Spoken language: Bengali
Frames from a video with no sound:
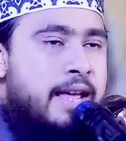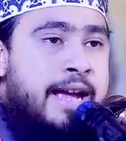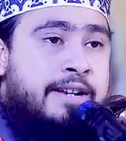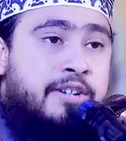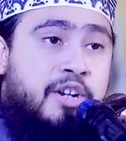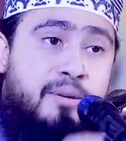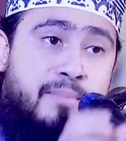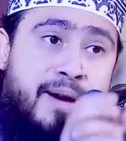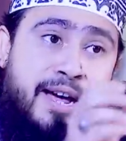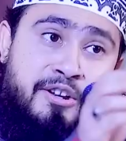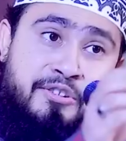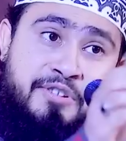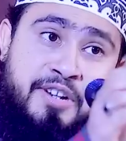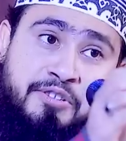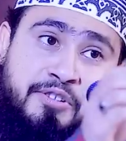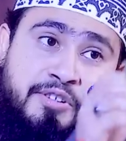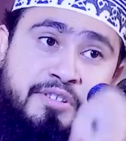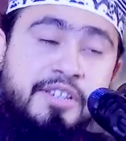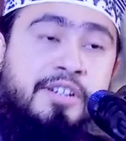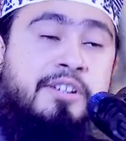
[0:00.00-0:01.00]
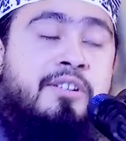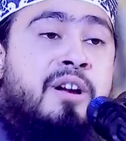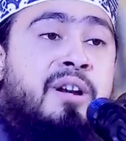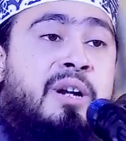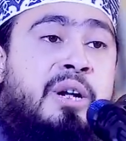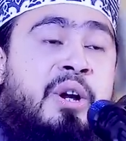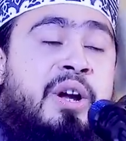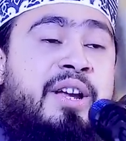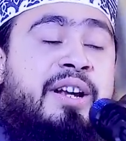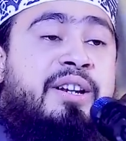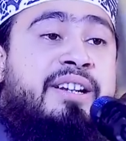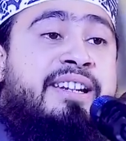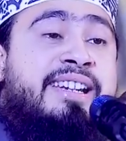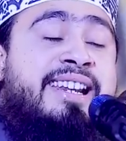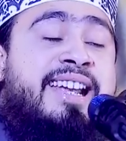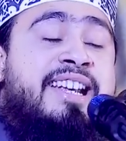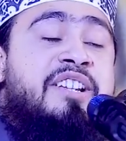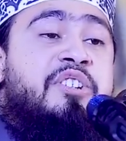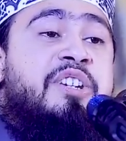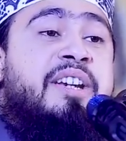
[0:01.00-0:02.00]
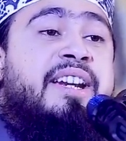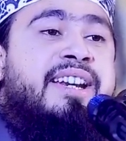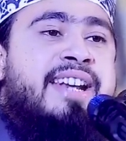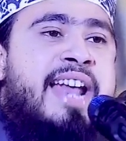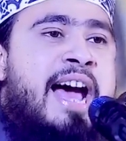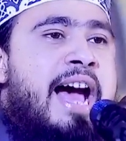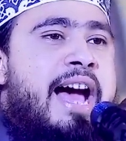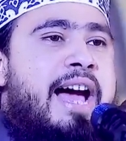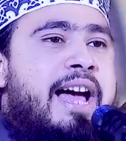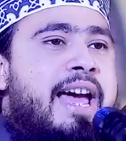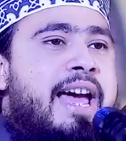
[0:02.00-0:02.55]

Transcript: একজন মানুষ একটু চিকন কয় কিরে চিকনা